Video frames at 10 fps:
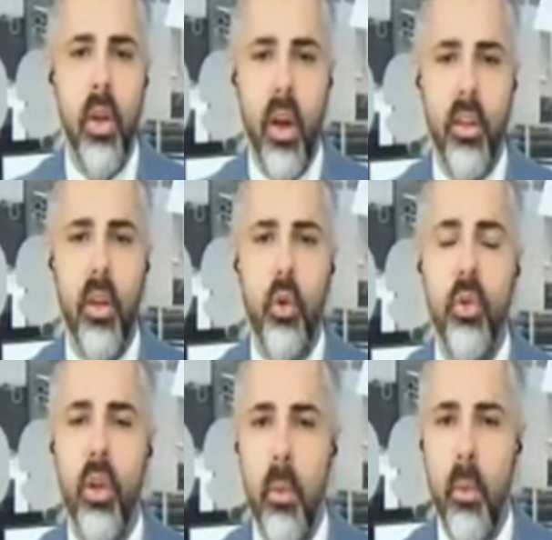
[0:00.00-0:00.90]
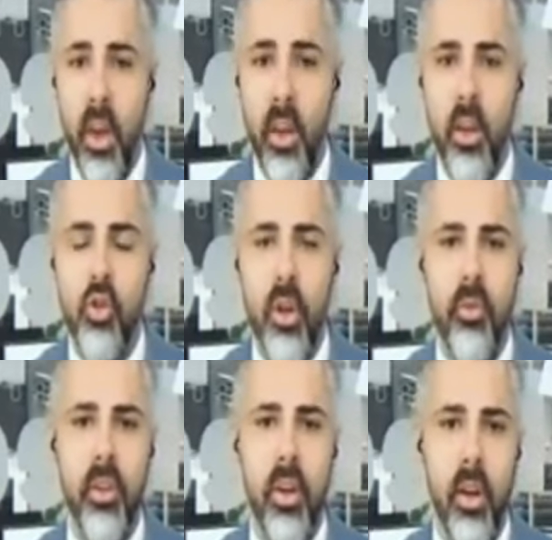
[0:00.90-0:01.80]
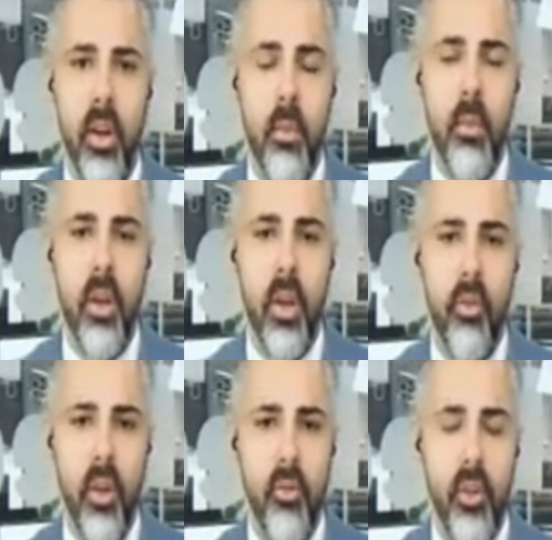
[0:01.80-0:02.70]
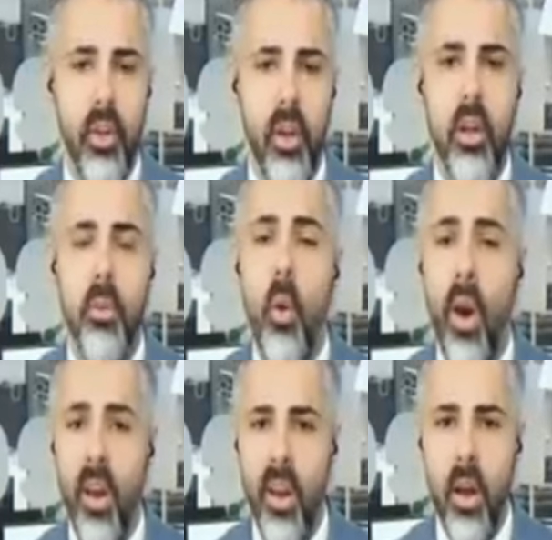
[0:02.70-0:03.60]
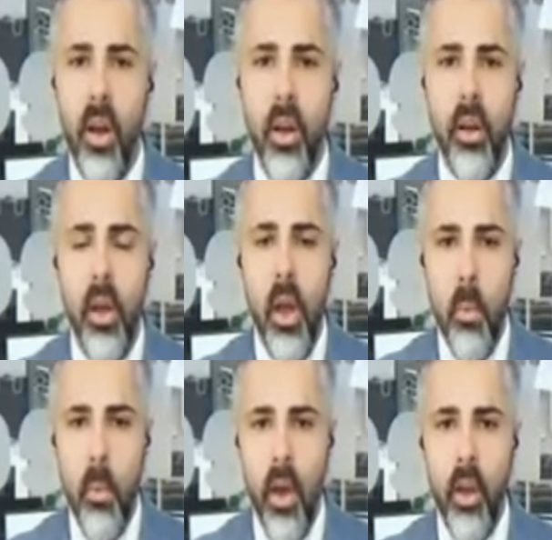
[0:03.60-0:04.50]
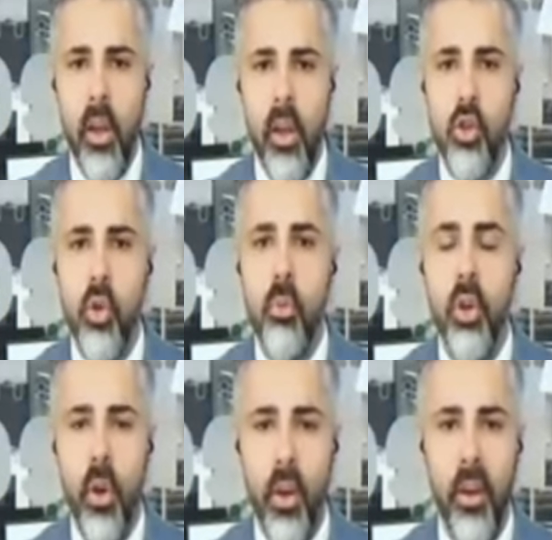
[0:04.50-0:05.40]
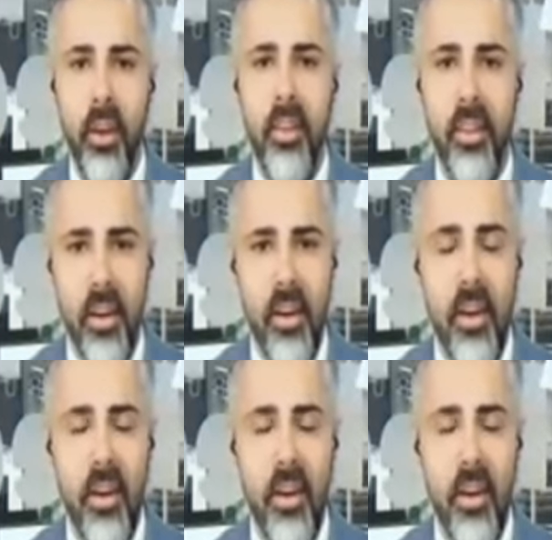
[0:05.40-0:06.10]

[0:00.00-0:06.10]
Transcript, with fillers: قد تكون هي ما يحتاجه الفدرالي الامريكي في الفتره القادمه او على الاقل ما يحتاجه متوقعين آه،